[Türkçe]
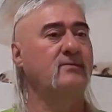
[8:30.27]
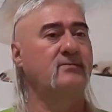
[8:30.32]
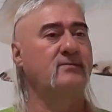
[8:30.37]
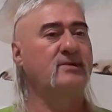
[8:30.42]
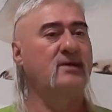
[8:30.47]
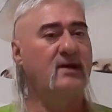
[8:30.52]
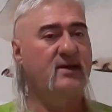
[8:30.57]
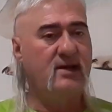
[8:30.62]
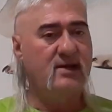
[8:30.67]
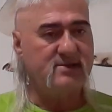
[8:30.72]

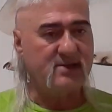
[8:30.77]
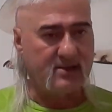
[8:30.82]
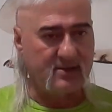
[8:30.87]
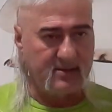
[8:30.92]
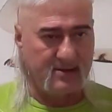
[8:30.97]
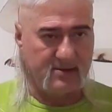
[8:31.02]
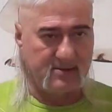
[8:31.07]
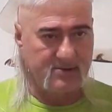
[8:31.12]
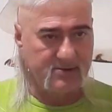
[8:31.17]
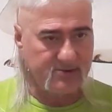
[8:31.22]
Biz arkadaşlar,
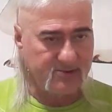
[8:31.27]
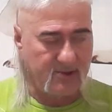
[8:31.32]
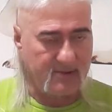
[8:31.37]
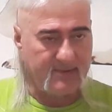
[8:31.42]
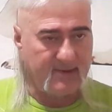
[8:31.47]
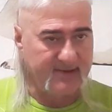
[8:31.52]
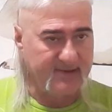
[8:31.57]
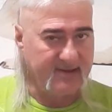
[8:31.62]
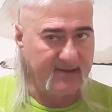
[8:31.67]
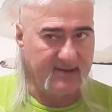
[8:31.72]
e, şu
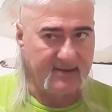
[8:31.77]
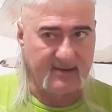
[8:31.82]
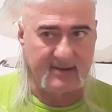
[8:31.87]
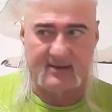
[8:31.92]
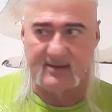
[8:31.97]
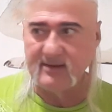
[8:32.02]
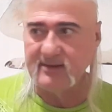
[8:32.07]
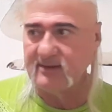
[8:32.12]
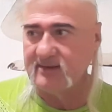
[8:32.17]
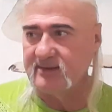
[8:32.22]

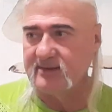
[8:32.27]
söyleyeyim,